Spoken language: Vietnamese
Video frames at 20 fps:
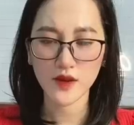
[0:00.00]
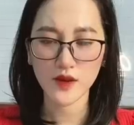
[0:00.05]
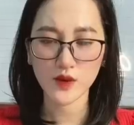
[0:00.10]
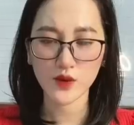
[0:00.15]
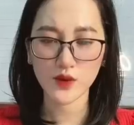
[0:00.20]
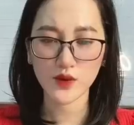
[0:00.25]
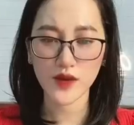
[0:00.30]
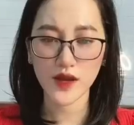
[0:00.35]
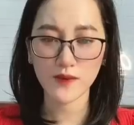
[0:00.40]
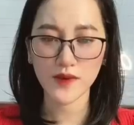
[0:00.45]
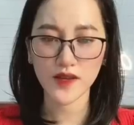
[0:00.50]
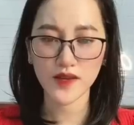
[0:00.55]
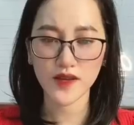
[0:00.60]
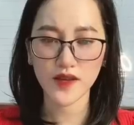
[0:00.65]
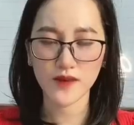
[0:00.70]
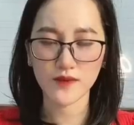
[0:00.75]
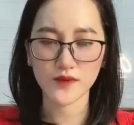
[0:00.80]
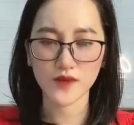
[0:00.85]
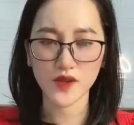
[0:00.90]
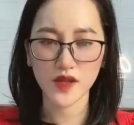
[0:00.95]
Cô đang mất
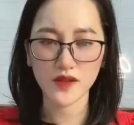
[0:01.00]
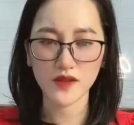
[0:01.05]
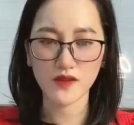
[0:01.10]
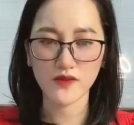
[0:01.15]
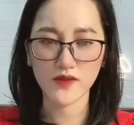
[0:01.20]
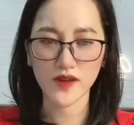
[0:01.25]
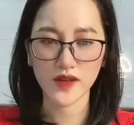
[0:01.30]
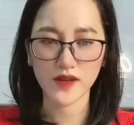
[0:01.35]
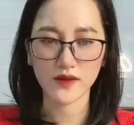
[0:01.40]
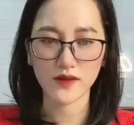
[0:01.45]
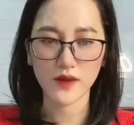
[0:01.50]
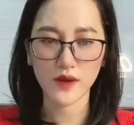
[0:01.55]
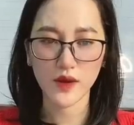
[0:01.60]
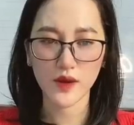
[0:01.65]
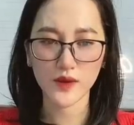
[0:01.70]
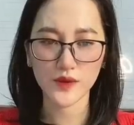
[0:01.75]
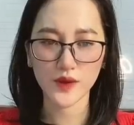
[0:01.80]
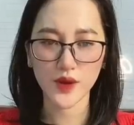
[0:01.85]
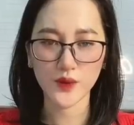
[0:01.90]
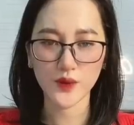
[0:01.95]
kiểm soát như vậy
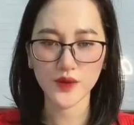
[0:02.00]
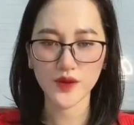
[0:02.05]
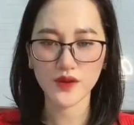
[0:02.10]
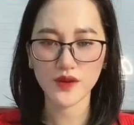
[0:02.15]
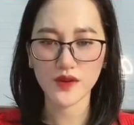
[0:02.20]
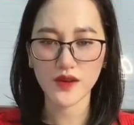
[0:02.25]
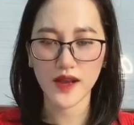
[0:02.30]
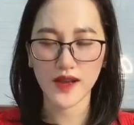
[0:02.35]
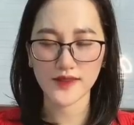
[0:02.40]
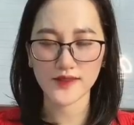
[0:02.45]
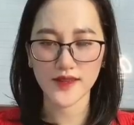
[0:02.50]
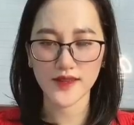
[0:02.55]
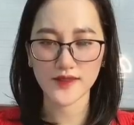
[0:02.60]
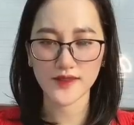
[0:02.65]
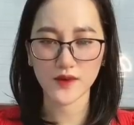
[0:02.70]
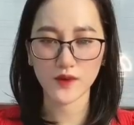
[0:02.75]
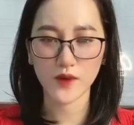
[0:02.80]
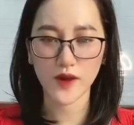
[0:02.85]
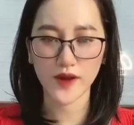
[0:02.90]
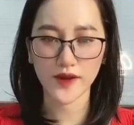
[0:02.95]
Nếu như lái xe
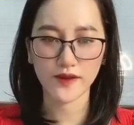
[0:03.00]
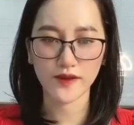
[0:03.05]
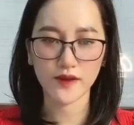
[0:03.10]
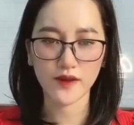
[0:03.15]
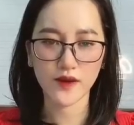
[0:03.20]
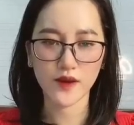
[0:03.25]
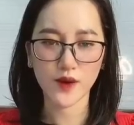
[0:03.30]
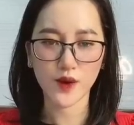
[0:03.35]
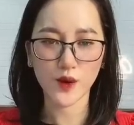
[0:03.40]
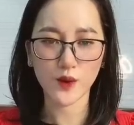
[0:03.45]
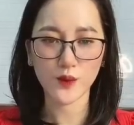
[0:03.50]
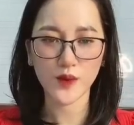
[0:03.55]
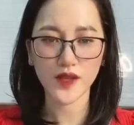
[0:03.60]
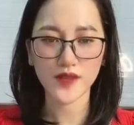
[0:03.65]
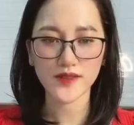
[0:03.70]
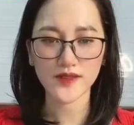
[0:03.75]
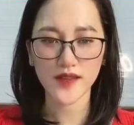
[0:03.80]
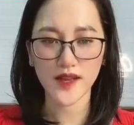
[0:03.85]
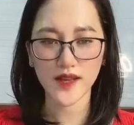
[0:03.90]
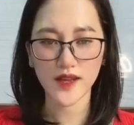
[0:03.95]
ra ngoài Không
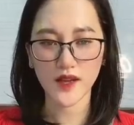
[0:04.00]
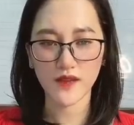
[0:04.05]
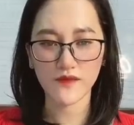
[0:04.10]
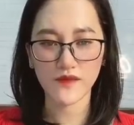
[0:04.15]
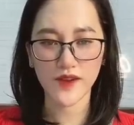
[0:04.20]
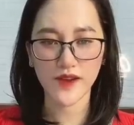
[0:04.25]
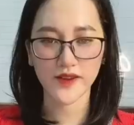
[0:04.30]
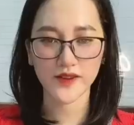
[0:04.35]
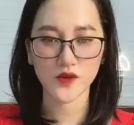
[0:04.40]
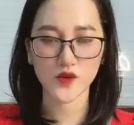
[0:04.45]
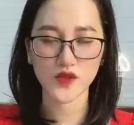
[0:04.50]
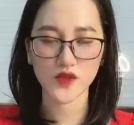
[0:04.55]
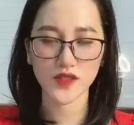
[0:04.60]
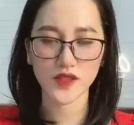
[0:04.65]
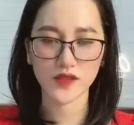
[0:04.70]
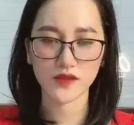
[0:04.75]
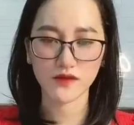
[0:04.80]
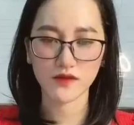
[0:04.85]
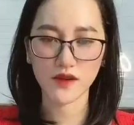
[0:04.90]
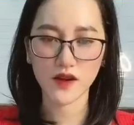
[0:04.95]
biết sẽ gặp phải chuyện
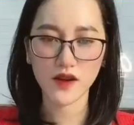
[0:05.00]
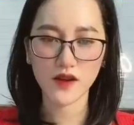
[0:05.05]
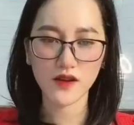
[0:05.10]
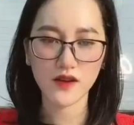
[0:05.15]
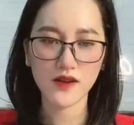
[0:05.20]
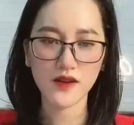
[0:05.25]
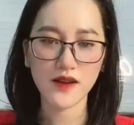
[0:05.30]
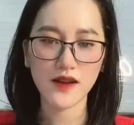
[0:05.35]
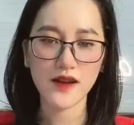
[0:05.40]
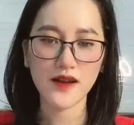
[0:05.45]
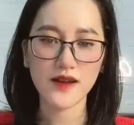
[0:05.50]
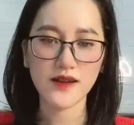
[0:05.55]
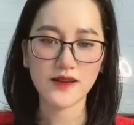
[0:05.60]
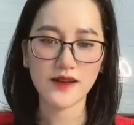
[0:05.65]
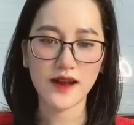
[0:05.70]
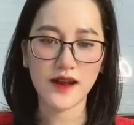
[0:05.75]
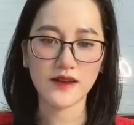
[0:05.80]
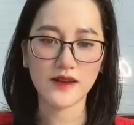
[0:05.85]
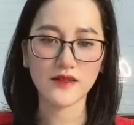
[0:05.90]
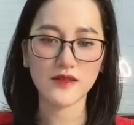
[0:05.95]
gì nữa
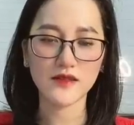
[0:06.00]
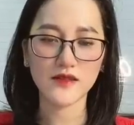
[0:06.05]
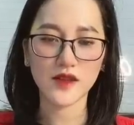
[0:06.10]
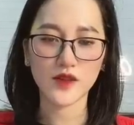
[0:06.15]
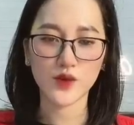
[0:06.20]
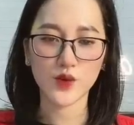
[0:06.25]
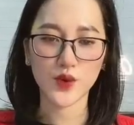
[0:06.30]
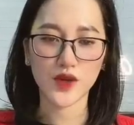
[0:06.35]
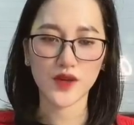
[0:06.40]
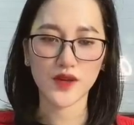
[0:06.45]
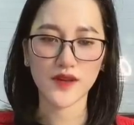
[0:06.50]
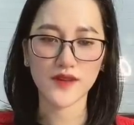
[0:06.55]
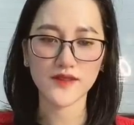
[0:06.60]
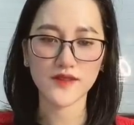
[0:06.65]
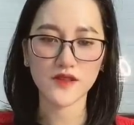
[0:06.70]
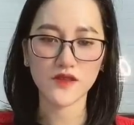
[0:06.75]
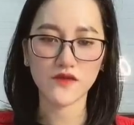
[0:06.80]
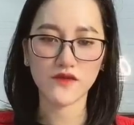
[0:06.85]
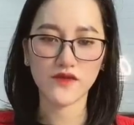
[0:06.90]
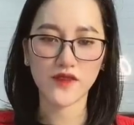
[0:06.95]
Cả Khương Nhật Thụy lẫn
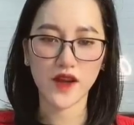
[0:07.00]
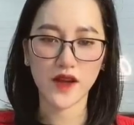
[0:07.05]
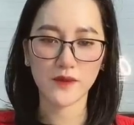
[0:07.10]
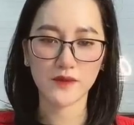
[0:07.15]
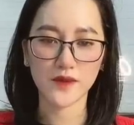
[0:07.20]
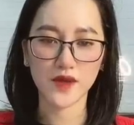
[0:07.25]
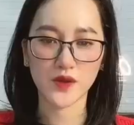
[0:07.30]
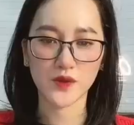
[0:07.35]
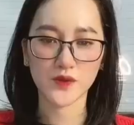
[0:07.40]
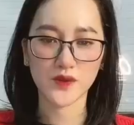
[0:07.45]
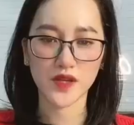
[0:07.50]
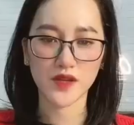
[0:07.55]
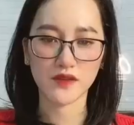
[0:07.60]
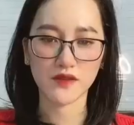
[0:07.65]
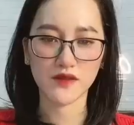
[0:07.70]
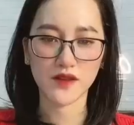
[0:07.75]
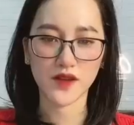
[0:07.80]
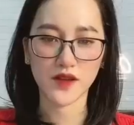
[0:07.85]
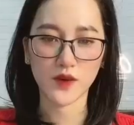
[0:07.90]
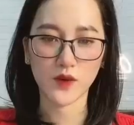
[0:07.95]
Trương Phàm đều tỉnh
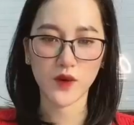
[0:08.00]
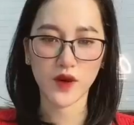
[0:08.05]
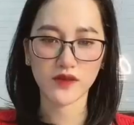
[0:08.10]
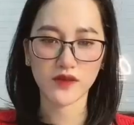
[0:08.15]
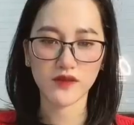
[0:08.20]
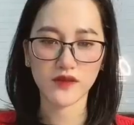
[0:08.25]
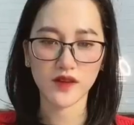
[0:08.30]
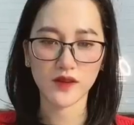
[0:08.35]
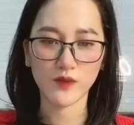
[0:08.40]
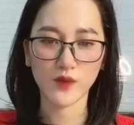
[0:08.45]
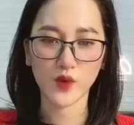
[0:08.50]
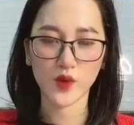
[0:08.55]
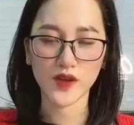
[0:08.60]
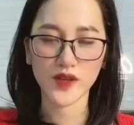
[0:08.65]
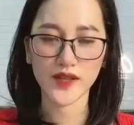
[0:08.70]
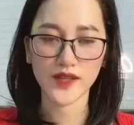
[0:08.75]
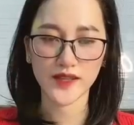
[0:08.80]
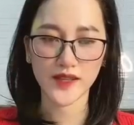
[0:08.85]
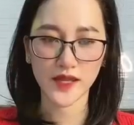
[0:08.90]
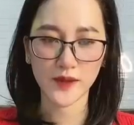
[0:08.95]
người Quay người muốn
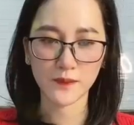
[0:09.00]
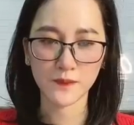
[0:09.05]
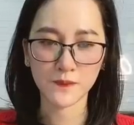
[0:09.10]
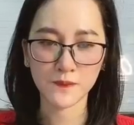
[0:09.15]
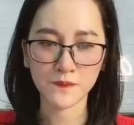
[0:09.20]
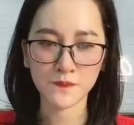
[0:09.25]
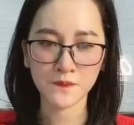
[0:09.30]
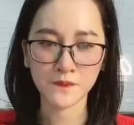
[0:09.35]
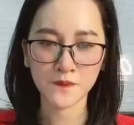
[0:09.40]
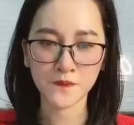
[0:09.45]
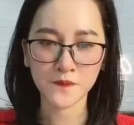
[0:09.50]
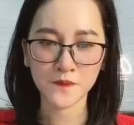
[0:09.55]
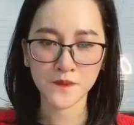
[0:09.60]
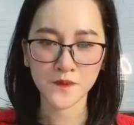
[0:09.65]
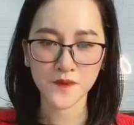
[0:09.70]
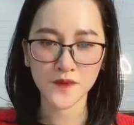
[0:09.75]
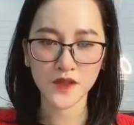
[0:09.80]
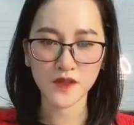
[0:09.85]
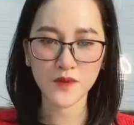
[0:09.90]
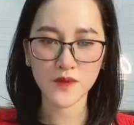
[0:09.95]
đi tìm
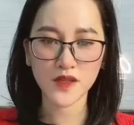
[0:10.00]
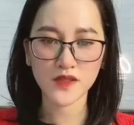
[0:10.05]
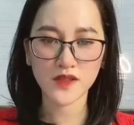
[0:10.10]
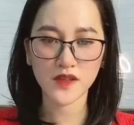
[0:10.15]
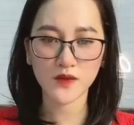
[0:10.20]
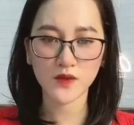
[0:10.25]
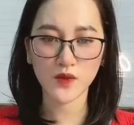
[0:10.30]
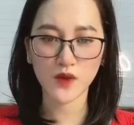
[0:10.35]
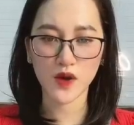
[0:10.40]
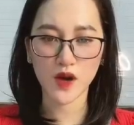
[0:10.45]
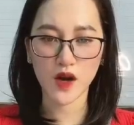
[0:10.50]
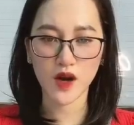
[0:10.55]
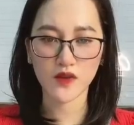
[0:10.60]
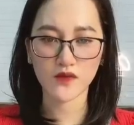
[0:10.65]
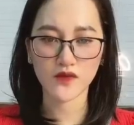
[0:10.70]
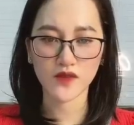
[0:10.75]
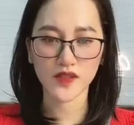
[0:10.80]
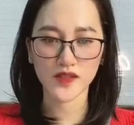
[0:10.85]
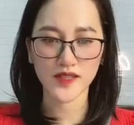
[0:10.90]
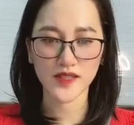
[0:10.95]
Nhưng bước chân của họ
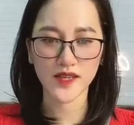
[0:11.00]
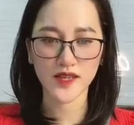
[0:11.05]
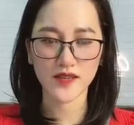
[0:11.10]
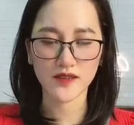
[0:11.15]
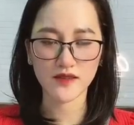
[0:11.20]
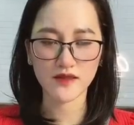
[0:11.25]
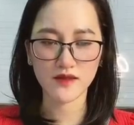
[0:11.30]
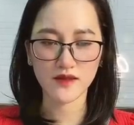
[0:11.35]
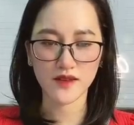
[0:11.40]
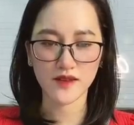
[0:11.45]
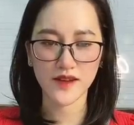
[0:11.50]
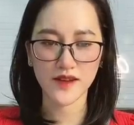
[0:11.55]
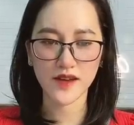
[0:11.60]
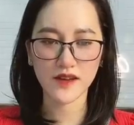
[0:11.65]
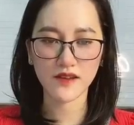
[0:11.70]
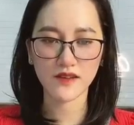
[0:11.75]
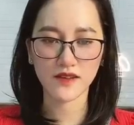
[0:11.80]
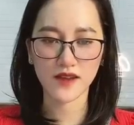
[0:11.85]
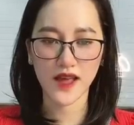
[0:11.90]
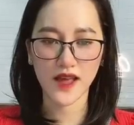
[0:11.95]
vừa ra đến cửa đã
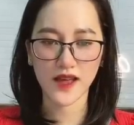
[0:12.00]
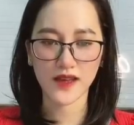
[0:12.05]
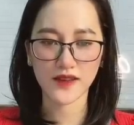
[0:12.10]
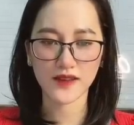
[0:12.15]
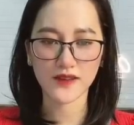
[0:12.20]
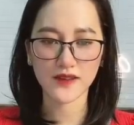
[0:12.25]
khựng lại